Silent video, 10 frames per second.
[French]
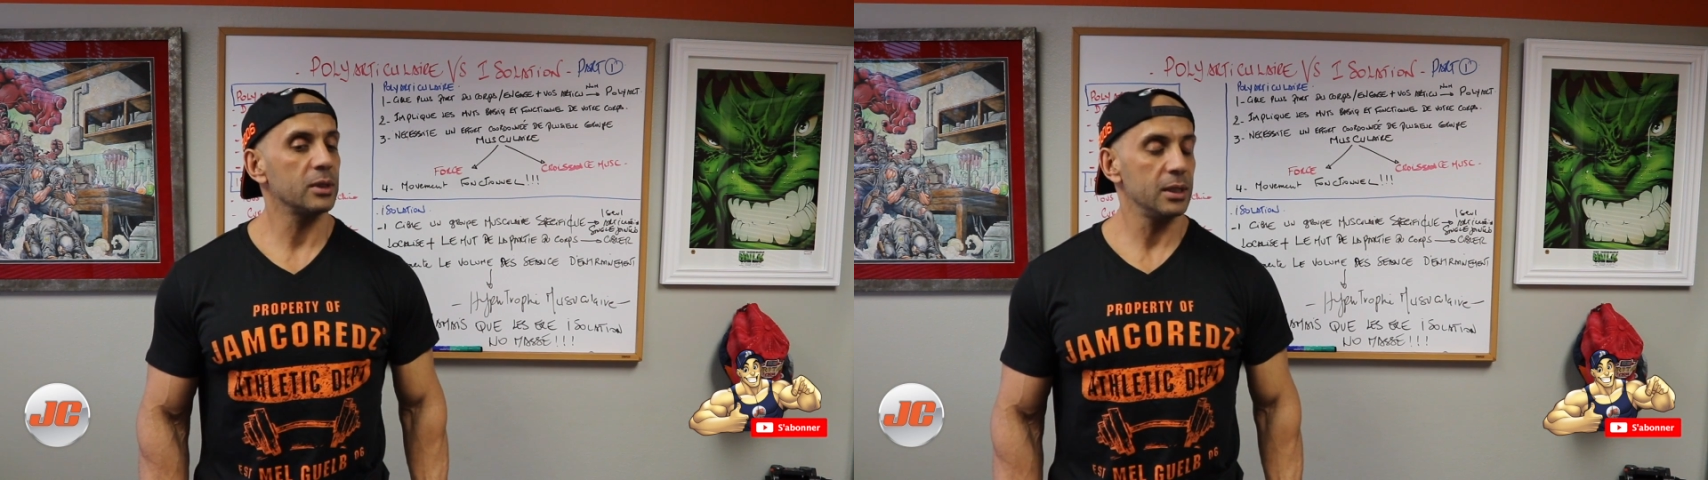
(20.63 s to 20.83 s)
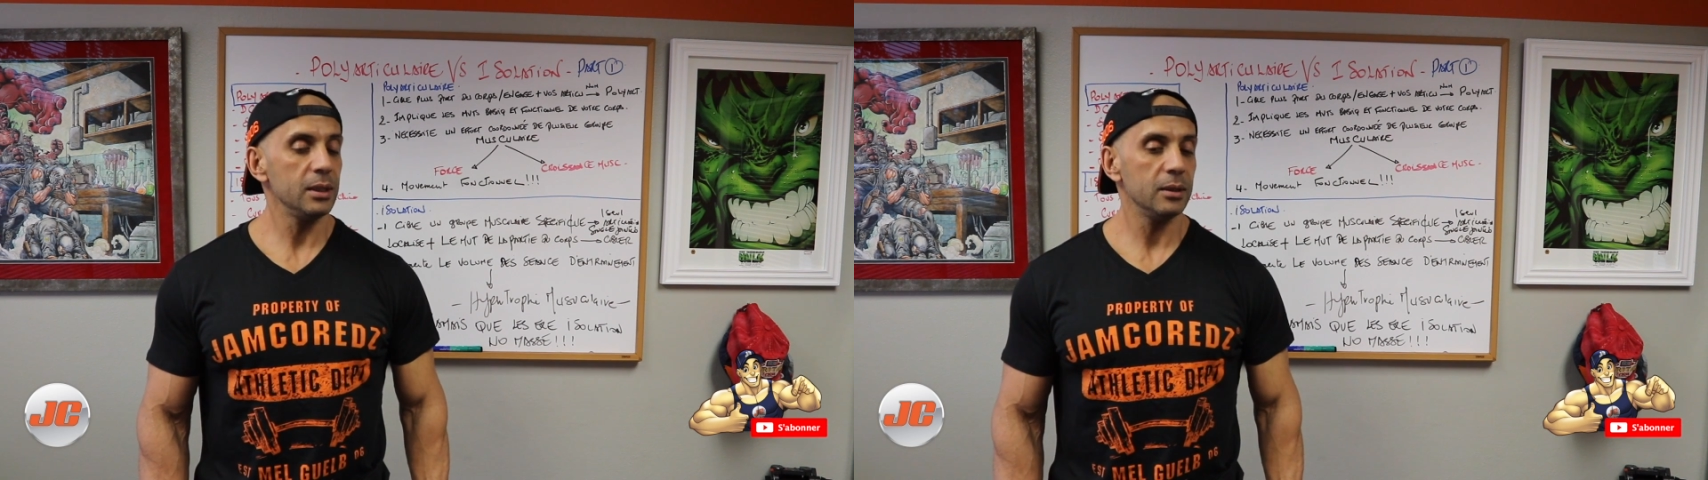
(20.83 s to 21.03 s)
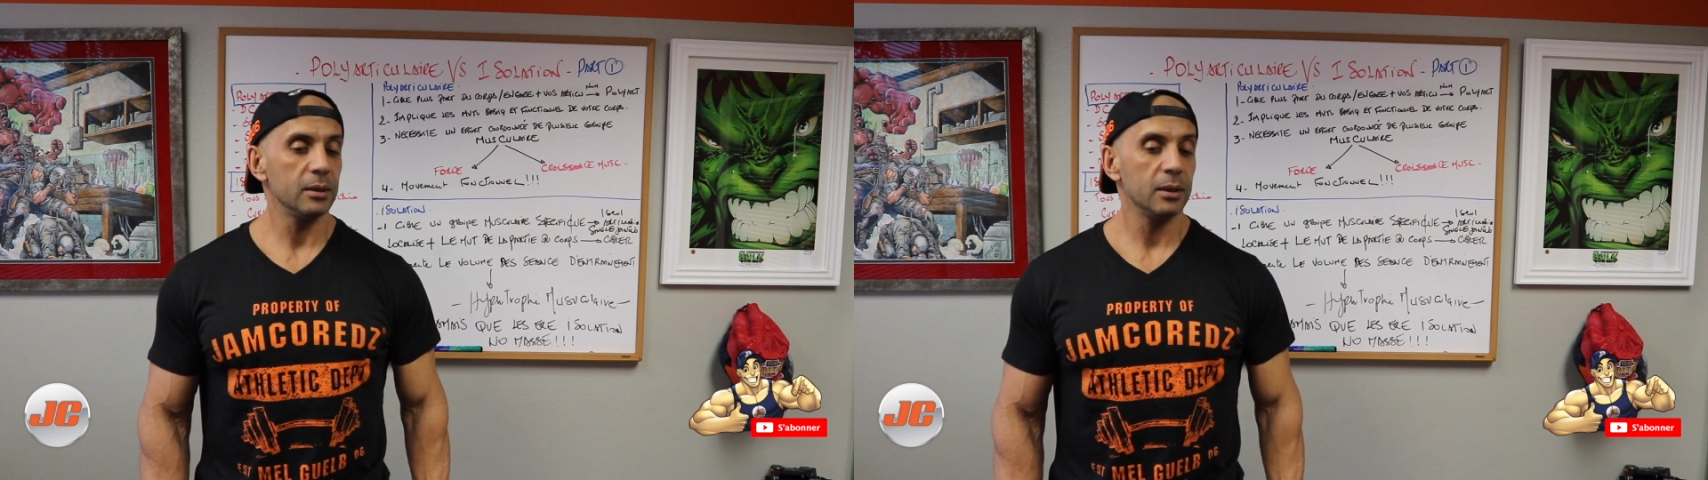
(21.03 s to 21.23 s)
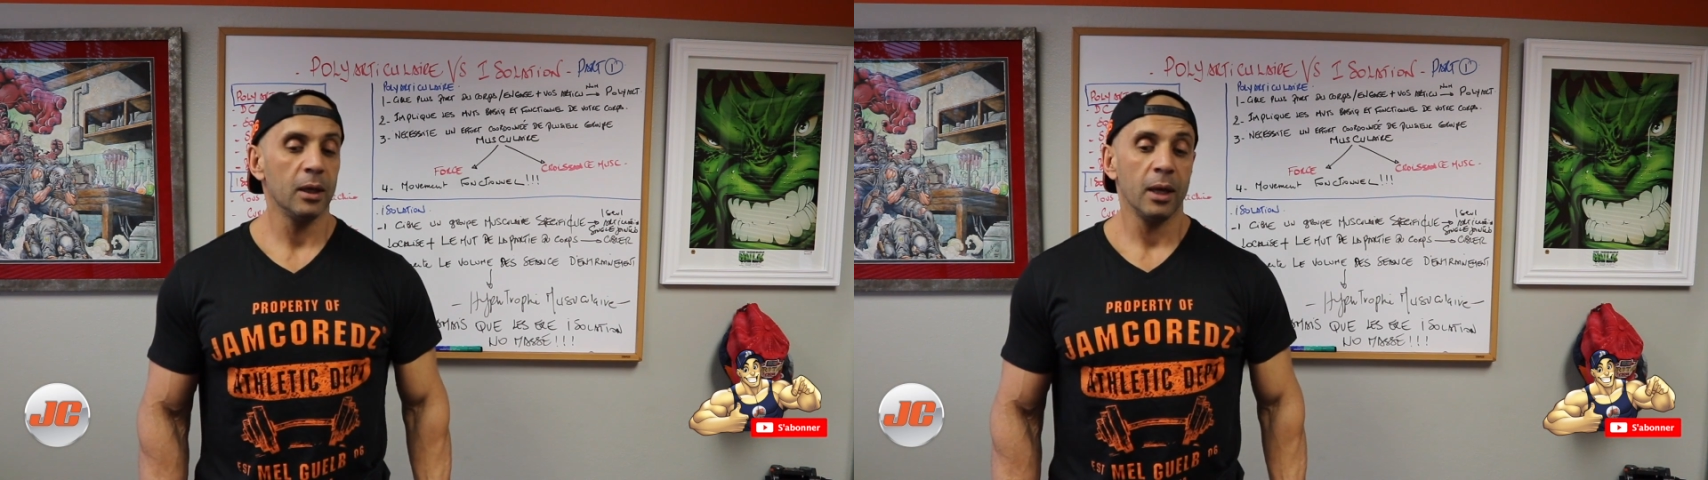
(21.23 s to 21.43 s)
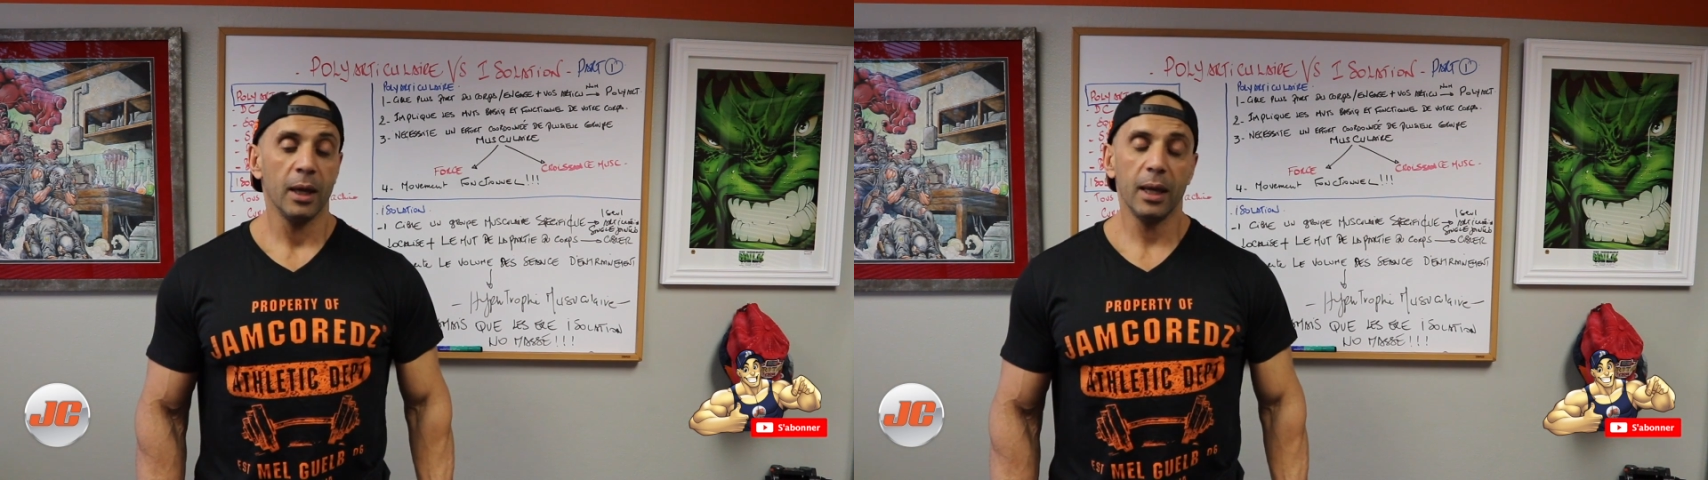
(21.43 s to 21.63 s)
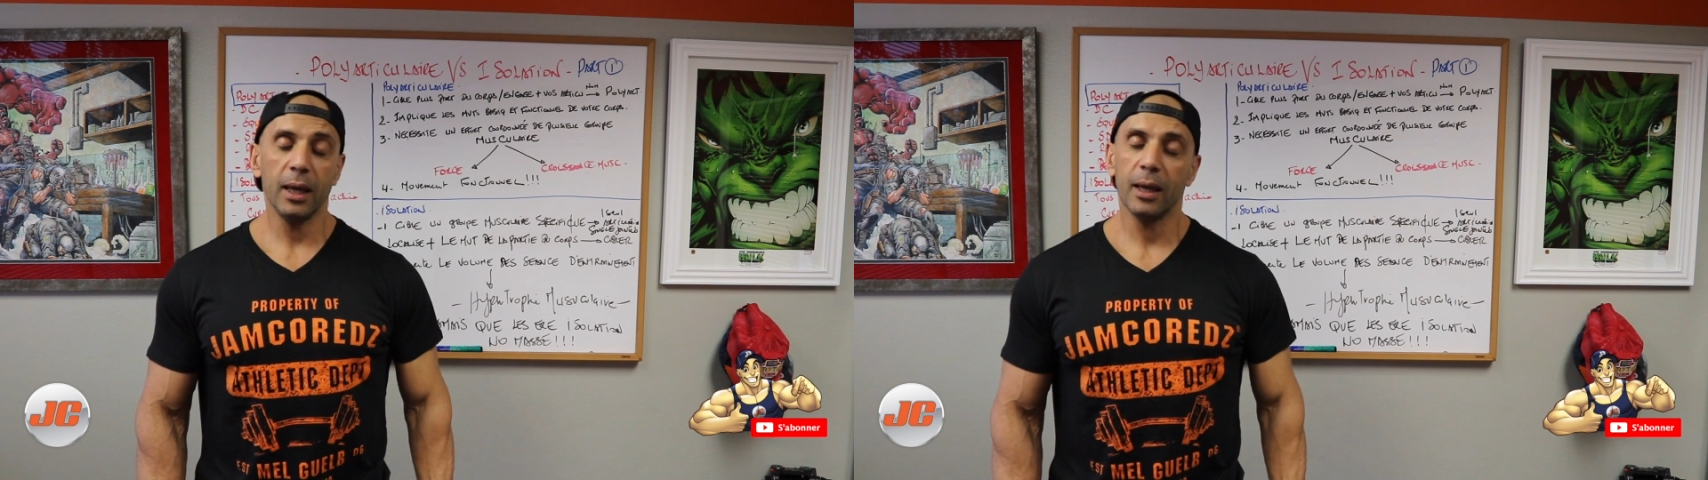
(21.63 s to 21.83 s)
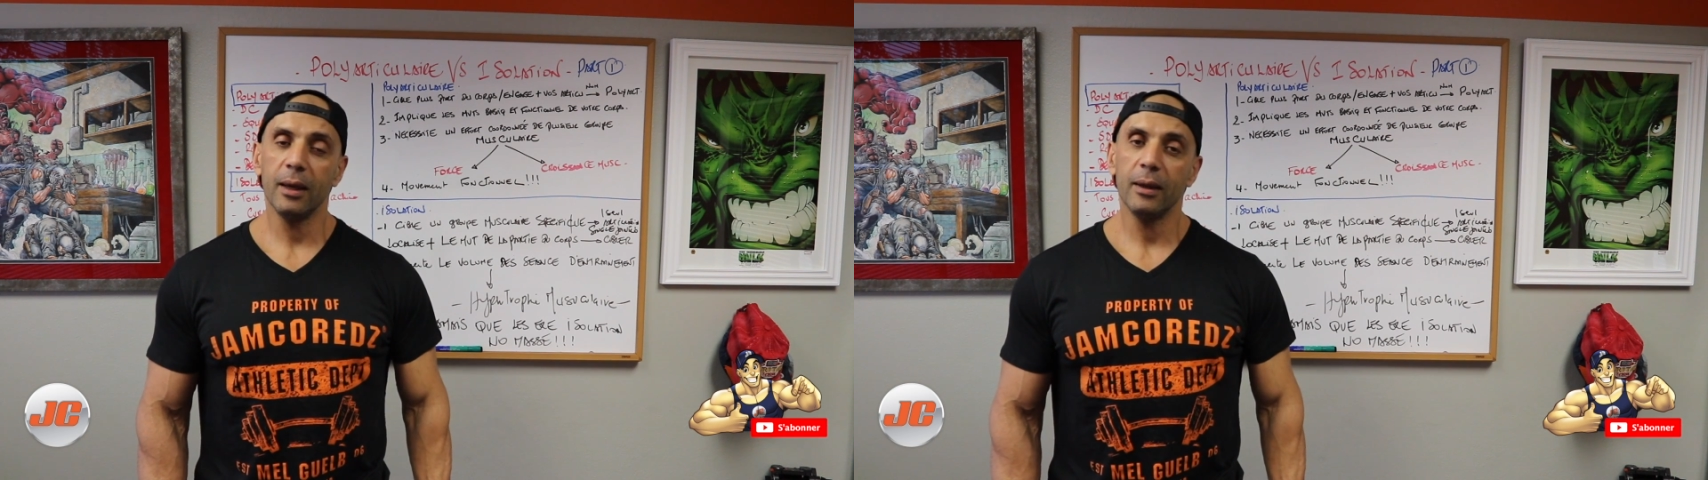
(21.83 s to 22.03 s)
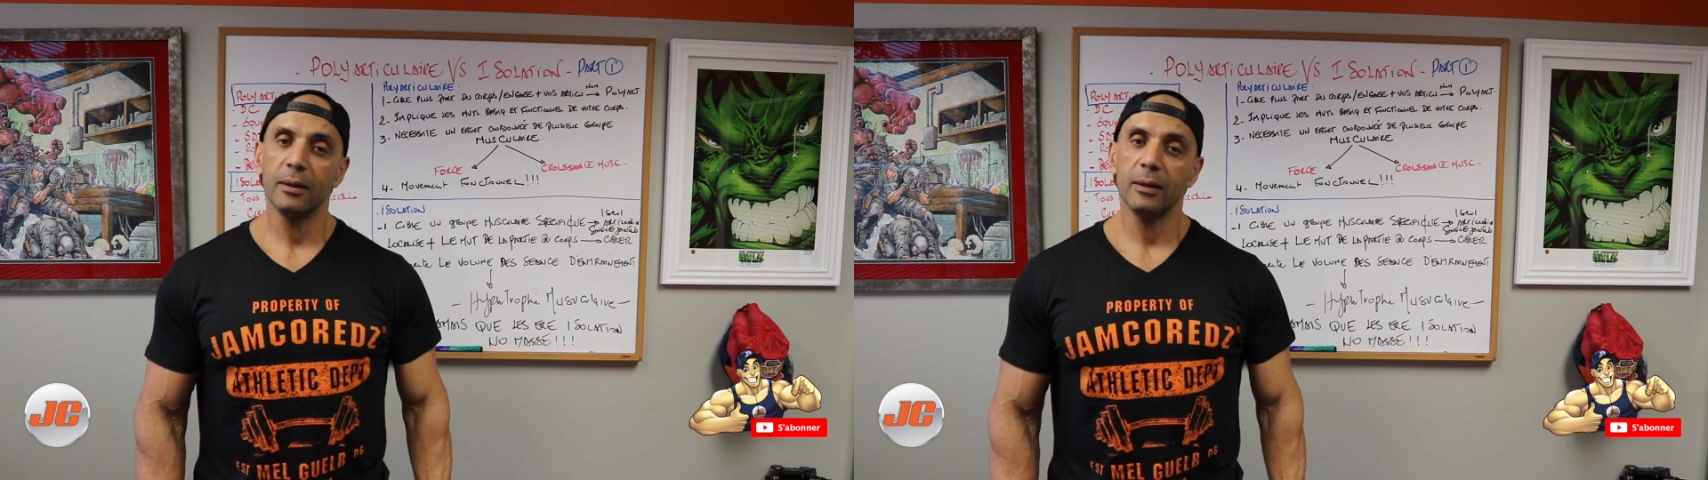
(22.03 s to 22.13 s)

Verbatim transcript: dit. Et